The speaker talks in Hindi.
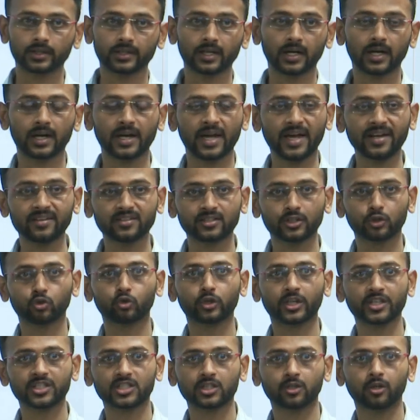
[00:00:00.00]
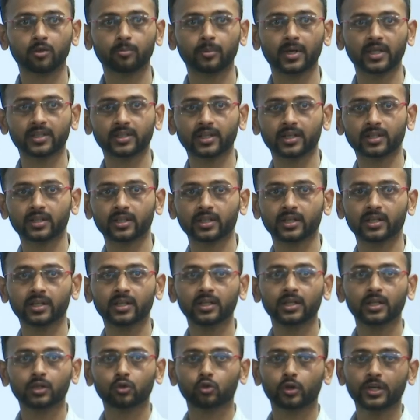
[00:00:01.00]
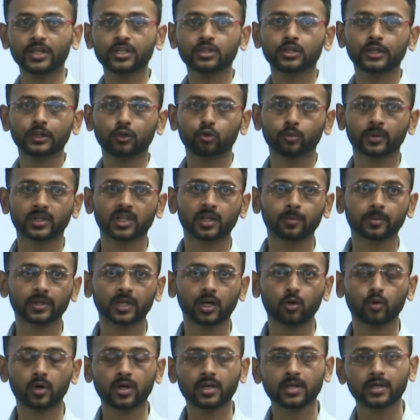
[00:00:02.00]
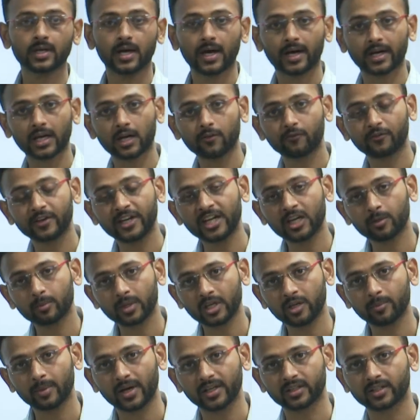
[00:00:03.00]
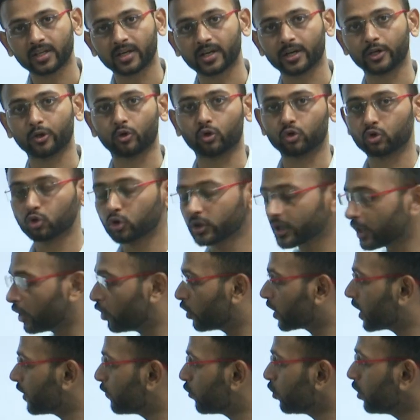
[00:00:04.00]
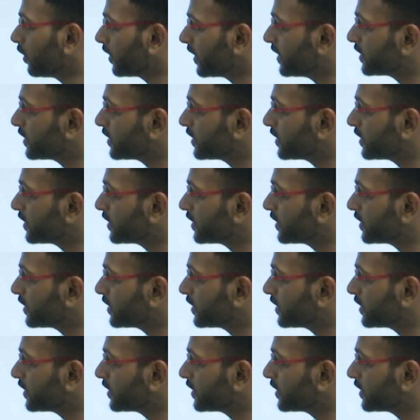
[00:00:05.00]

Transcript: या एक्सीटू टेस्ट जब हम बात करते हैं तो इंसीटू मतलब क्या हुआ अगर आप फील्ड में ही बात कर रहे हो तो क्या होगा वो